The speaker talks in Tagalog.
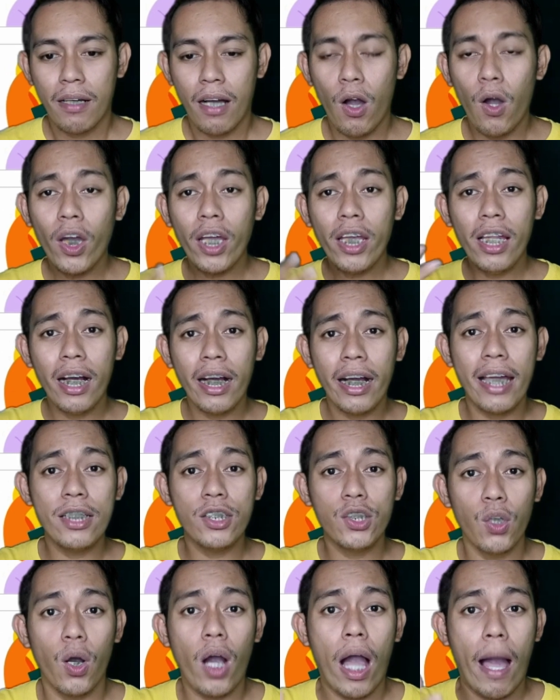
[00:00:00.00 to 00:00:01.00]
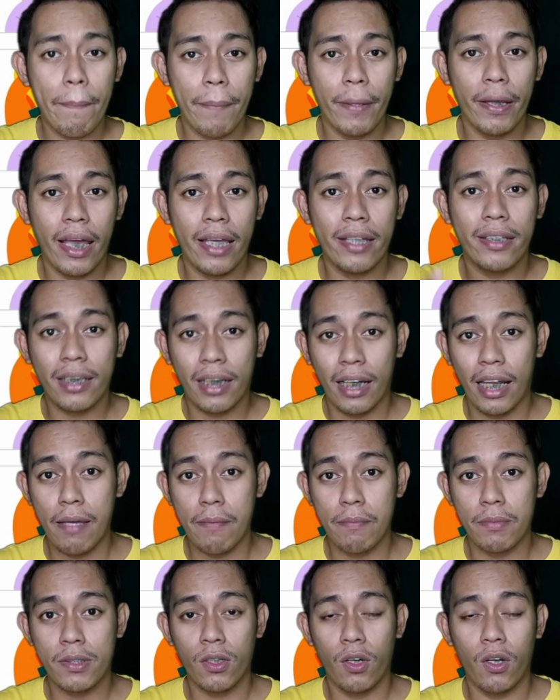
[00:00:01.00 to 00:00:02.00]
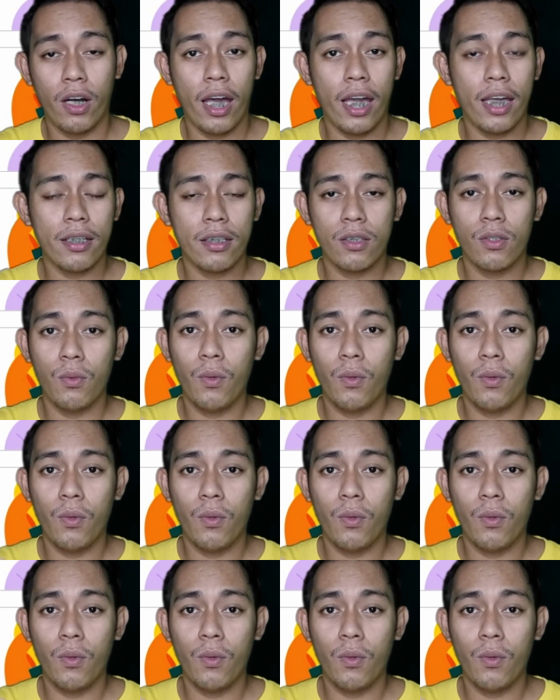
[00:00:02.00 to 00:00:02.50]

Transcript: Okay lang guys yung copyright claims, alright?